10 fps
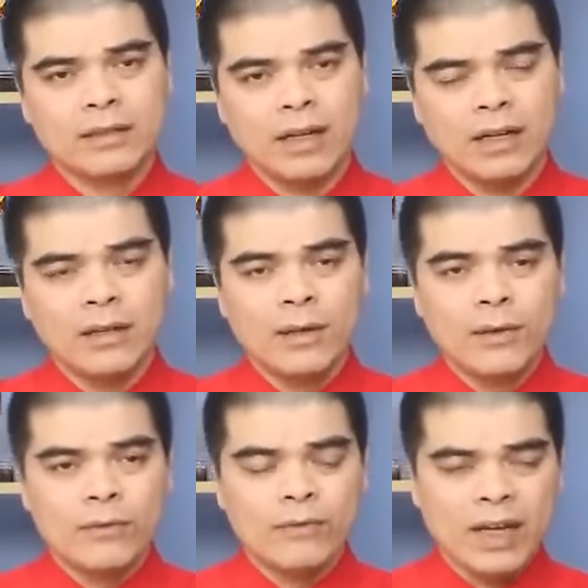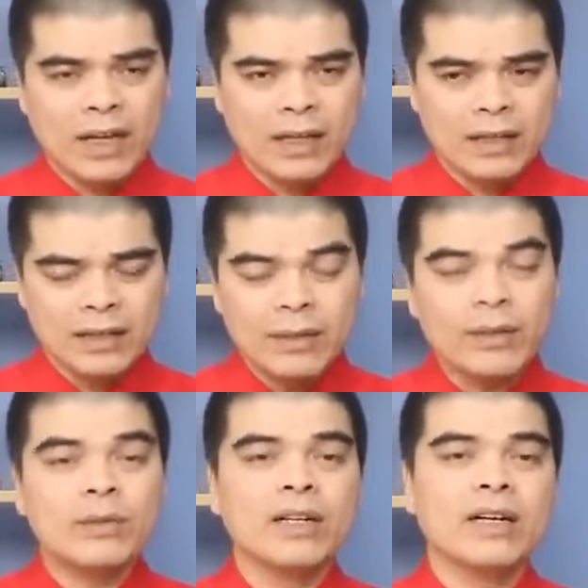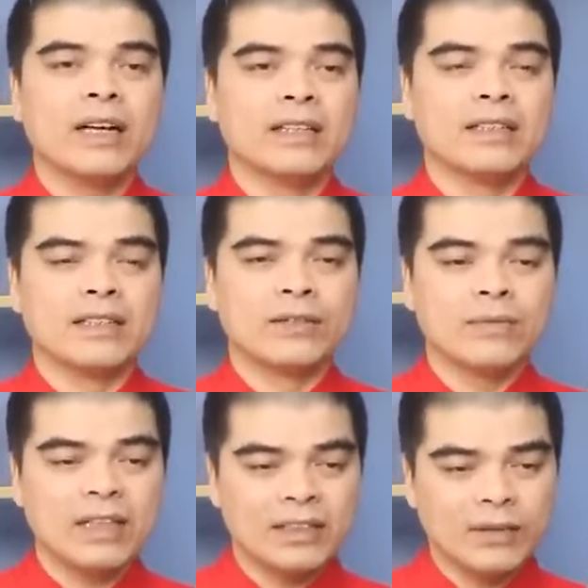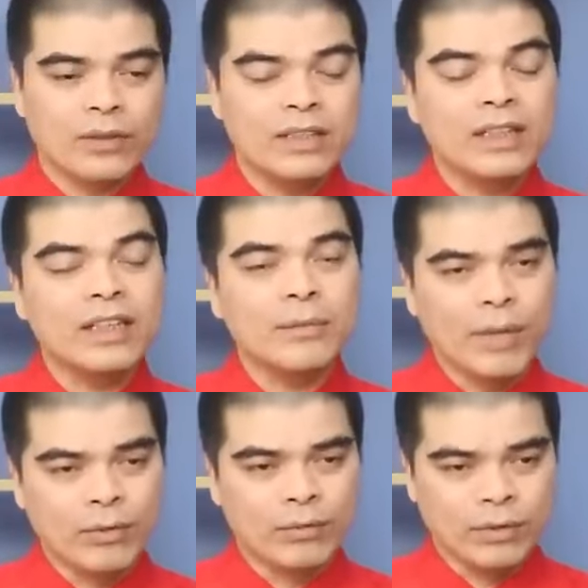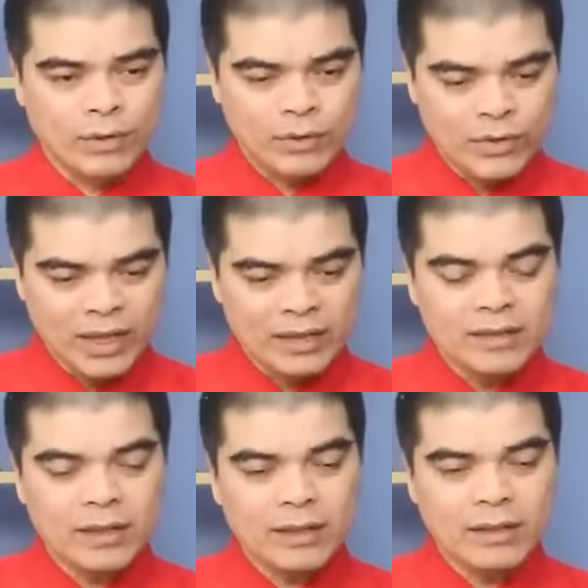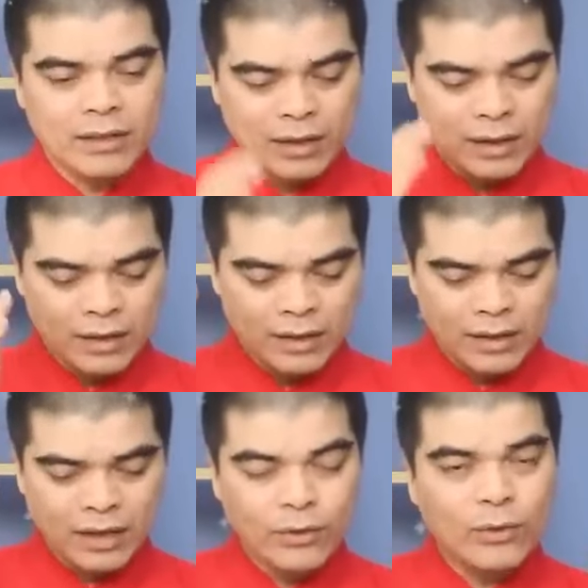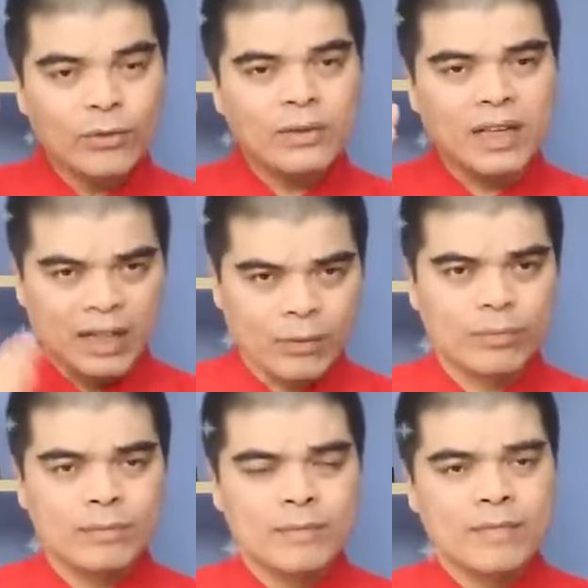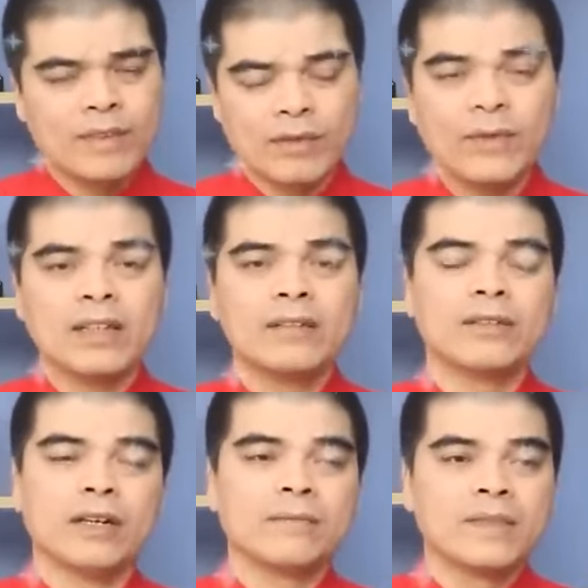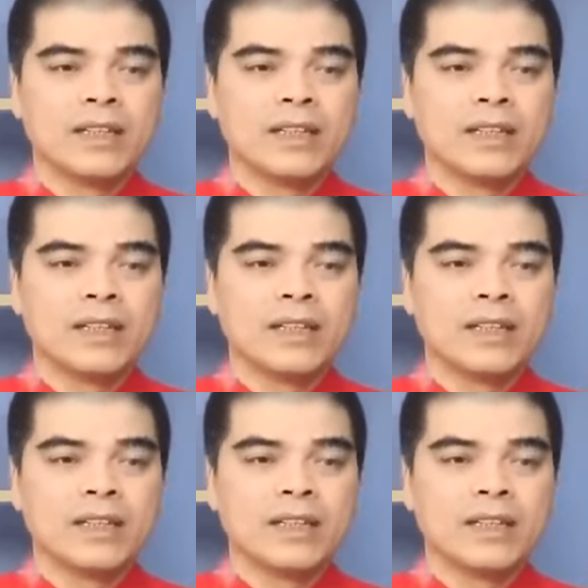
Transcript: Đó. Và tiếp theo nữa là gì? Chúng ta sẽ có những cái đĩa bồng, có chén nước, có cái hũ tài lộc, vân vân. Đó.